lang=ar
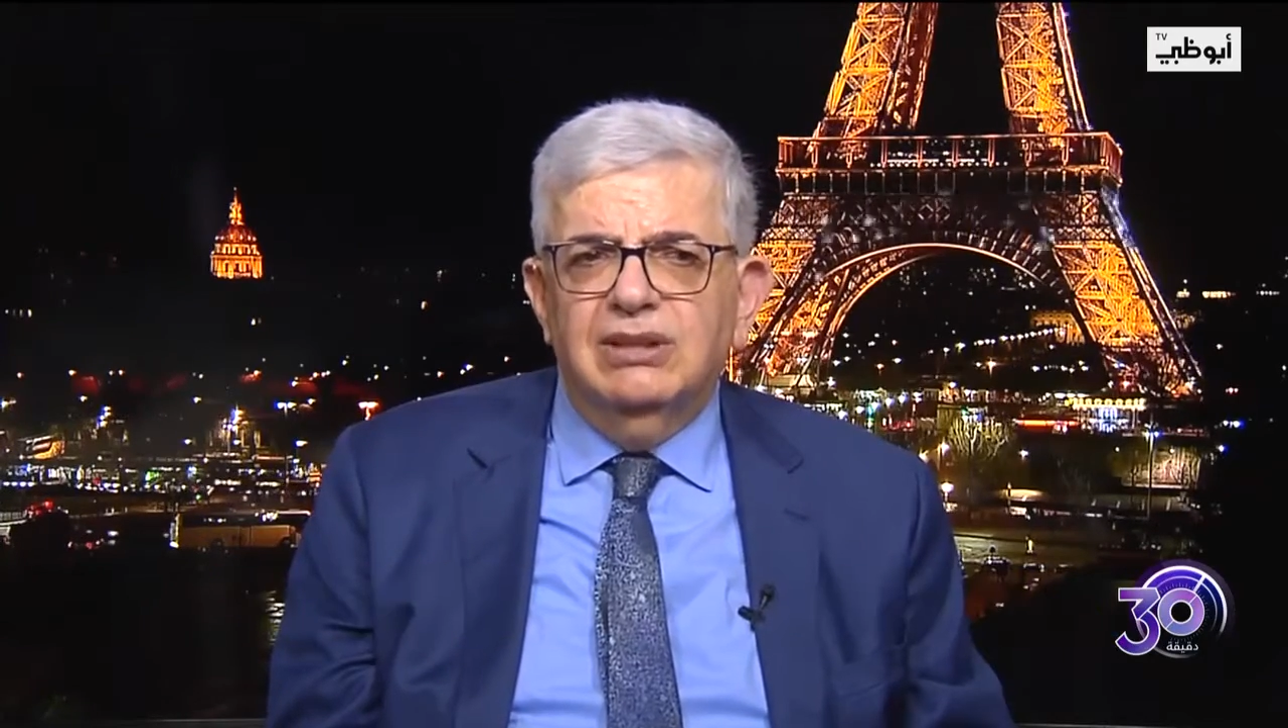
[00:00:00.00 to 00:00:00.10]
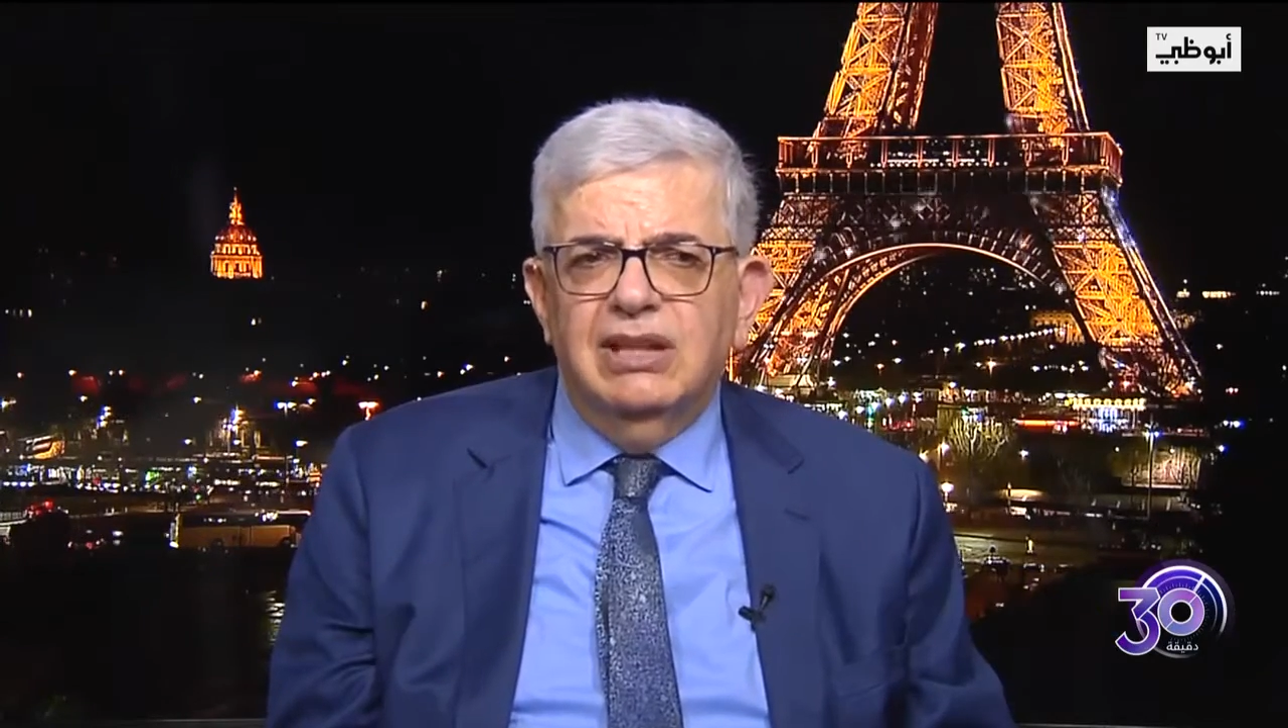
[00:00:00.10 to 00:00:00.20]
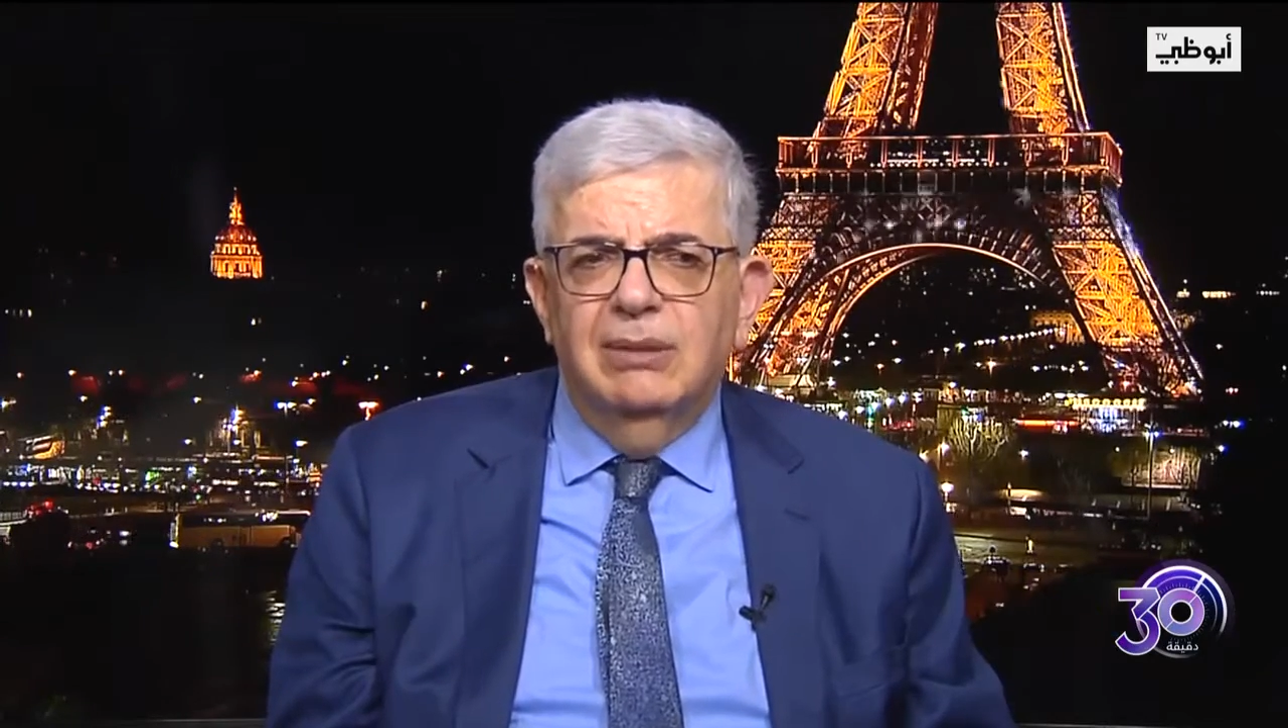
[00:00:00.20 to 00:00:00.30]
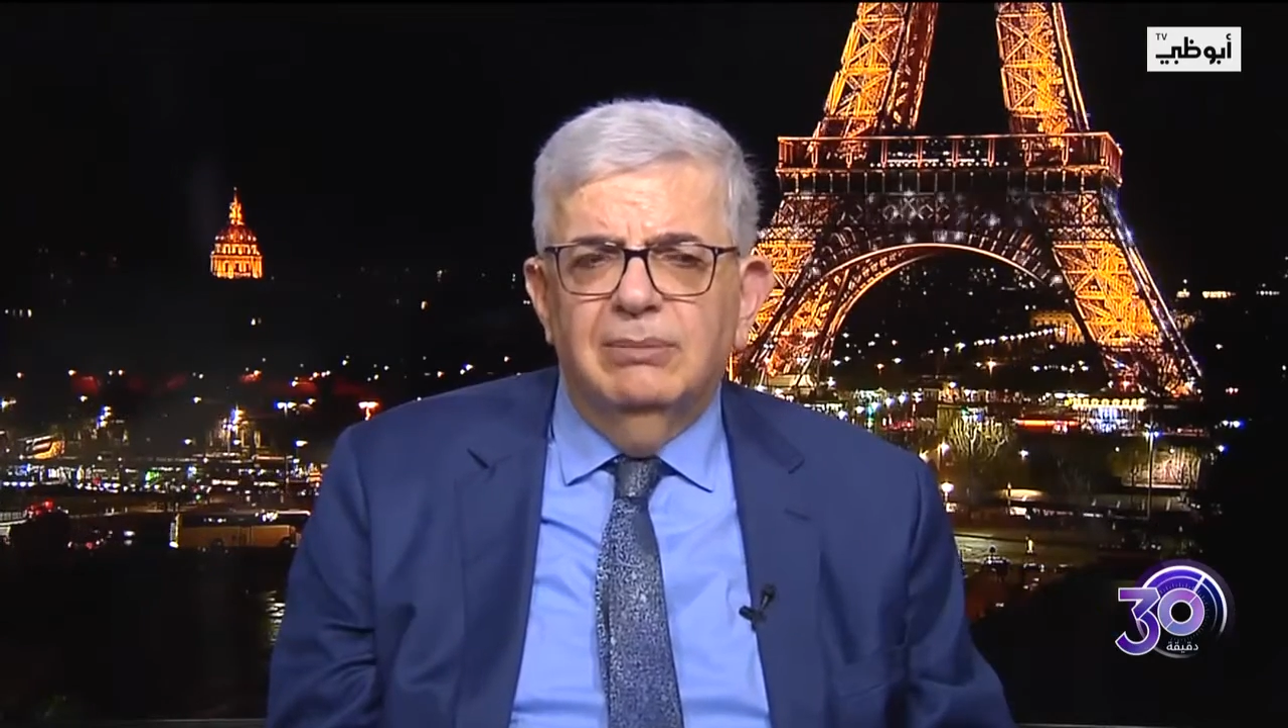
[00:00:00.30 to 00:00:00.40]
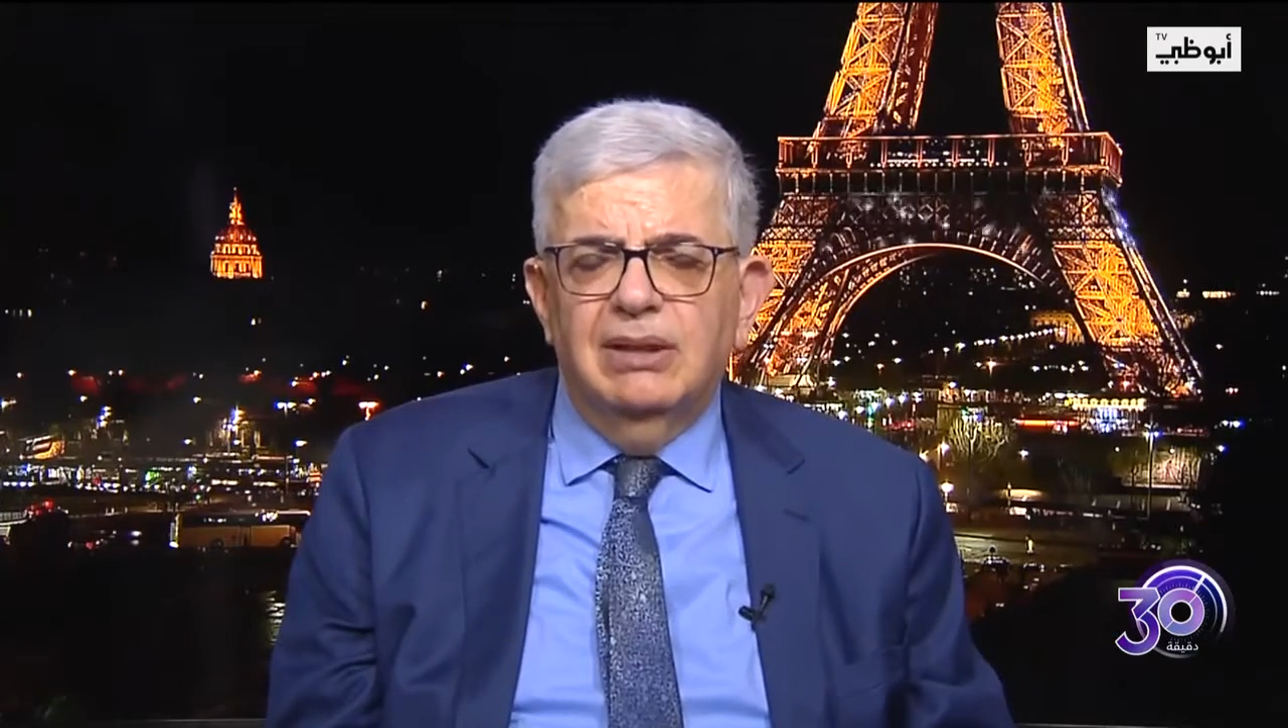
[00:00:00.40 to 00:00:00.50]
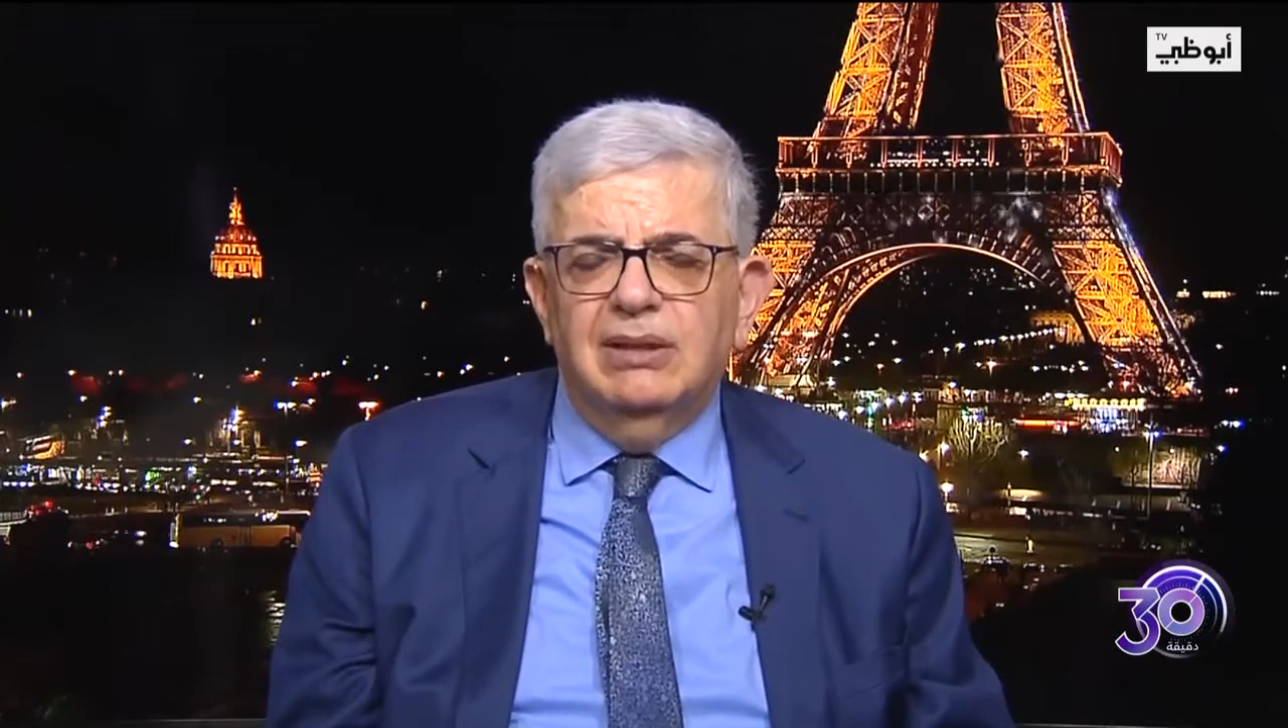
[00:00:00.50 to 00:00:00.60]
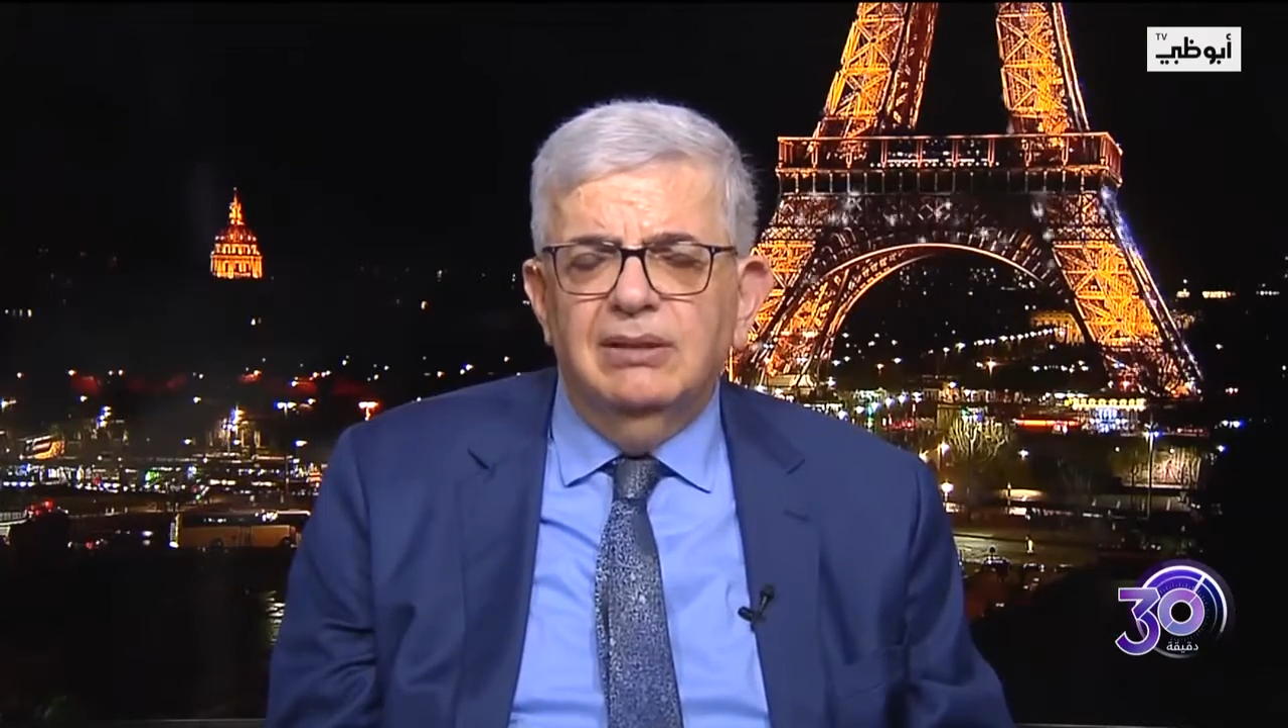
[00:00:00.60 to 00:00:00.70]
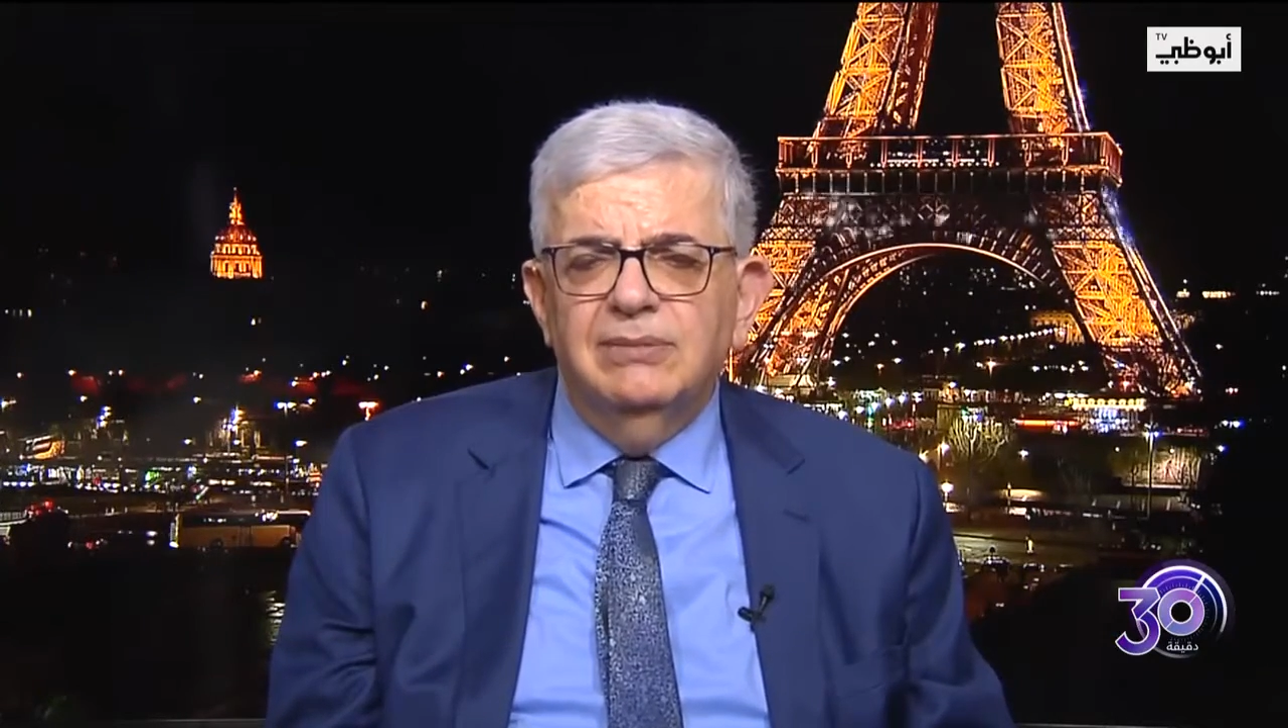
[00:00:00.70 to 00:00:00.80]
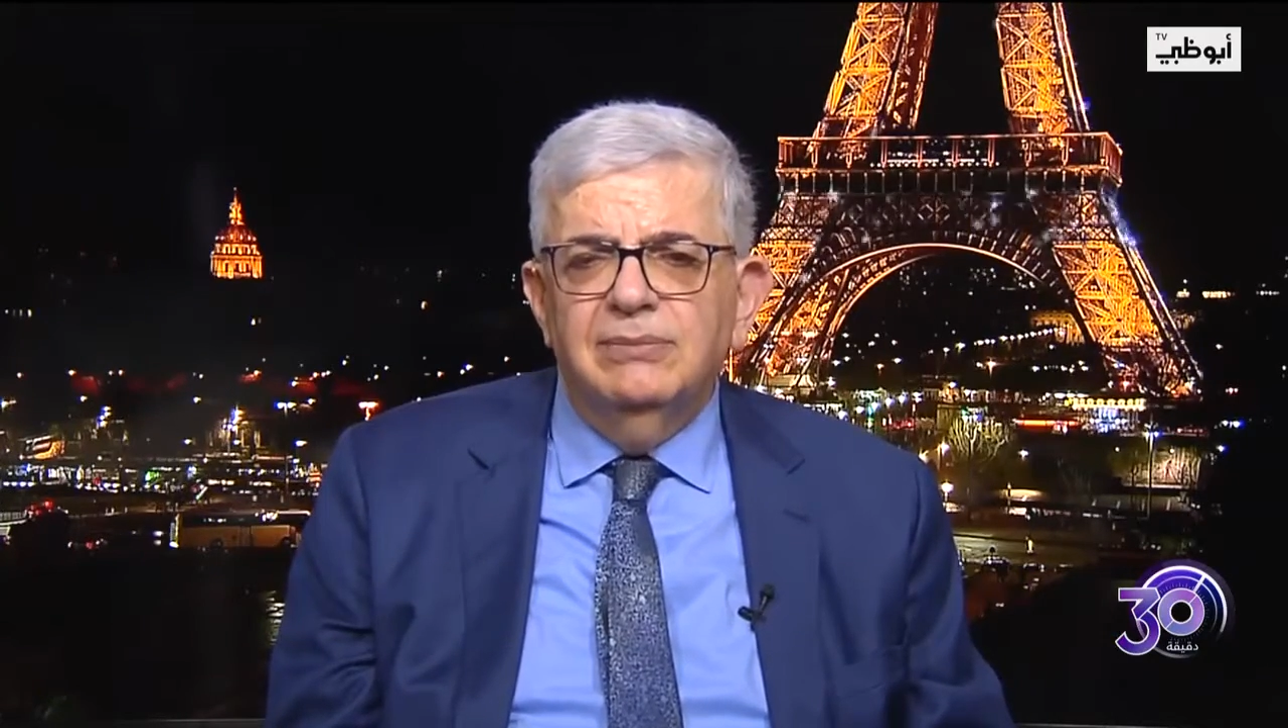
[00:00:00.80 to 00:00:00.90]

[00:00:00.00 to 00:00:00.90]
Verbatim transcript: سابق